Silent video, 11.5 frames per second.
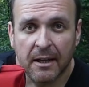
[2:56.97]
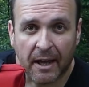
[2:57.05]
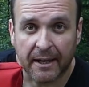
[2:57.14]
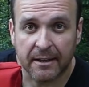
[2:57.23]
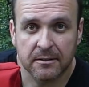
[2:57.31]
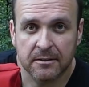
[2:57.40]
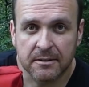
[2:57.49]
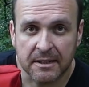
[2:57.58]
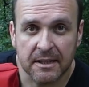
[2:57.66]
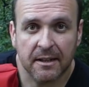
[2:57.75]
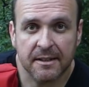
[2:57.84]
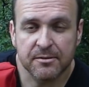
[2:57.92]
ein
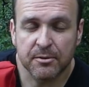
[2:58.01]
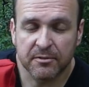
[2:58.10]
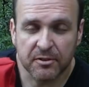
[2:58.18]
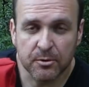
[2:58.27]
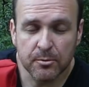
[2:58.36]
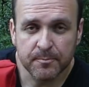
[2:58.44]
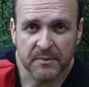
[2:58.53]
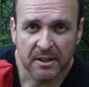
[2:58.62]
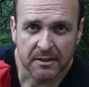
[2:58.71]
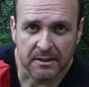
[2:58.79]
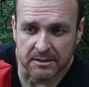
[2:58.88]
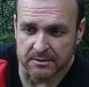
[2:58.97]
näheres Review.
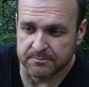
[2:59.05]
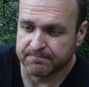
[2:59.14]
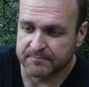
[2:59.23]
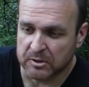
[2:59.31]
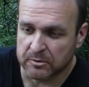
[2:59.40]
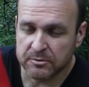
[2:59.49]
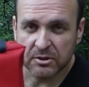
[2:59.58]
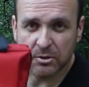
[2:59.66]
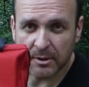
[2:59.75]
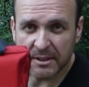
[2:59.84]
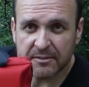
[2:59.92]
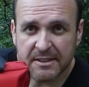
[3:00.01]
Und
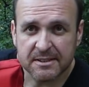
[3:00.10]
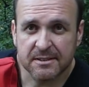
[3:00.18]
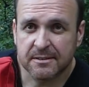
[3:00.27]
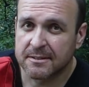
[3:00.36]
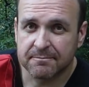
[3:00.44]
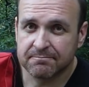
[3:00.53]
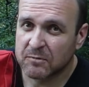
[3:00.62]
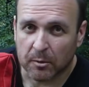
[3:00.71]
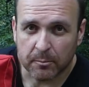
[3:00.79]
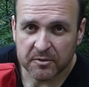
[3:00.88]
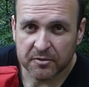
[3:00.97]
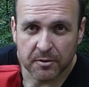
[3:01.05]
so etwas
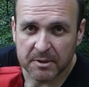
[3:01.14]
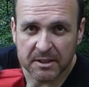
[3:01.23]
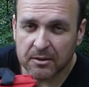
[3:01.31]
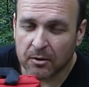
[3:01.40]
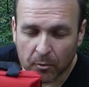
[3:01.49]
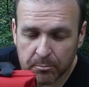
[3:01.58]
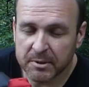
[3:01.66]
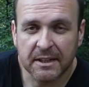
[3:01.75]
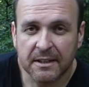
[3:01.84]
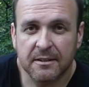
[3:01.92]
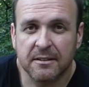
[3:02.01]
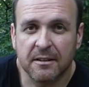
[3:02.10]
kommt für mich
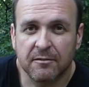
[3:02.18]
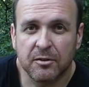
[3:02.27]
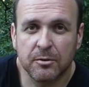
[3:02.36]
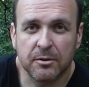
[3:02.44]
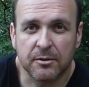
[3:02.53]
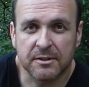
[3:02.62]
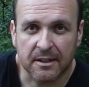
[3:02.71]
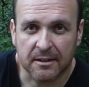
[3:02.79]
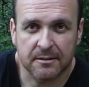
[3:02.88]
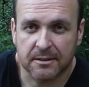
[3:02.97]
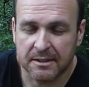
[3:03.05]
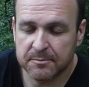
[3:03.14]
unbedingt in den
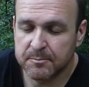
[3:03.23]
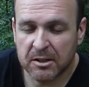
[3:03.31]
Fluchtrucksack. Da ist